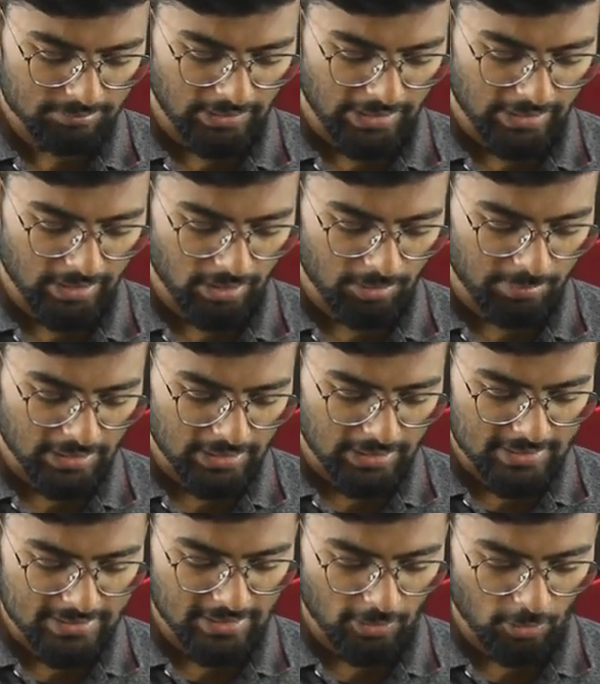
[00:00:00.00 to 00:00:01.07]
लाइक यहाँ पर ना
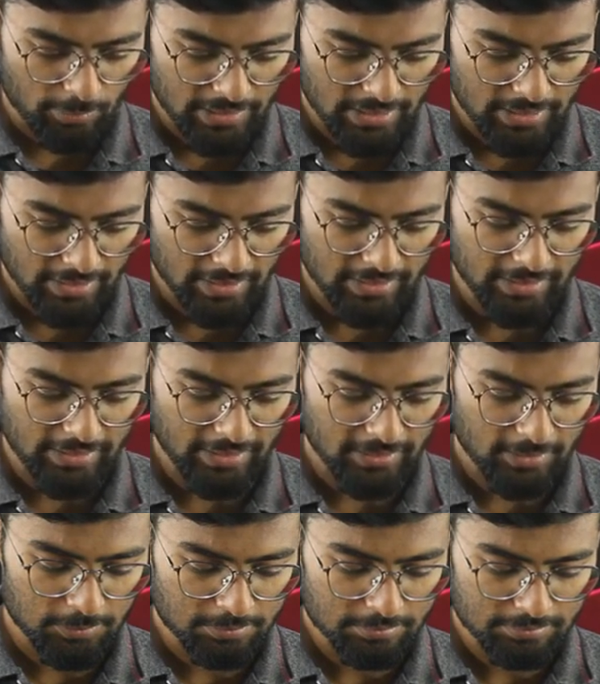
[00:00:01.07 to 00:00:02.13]
हज़ार रुपये करके
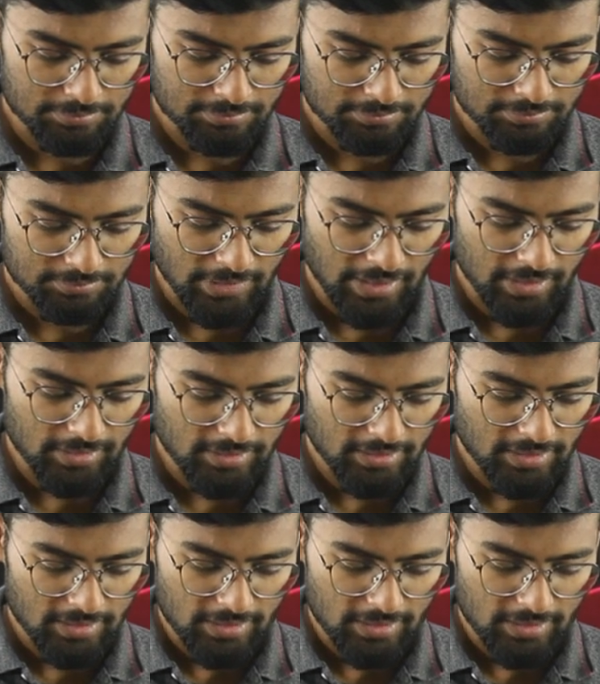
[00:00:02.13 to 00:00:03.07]
दिखाता हूँ ठीक है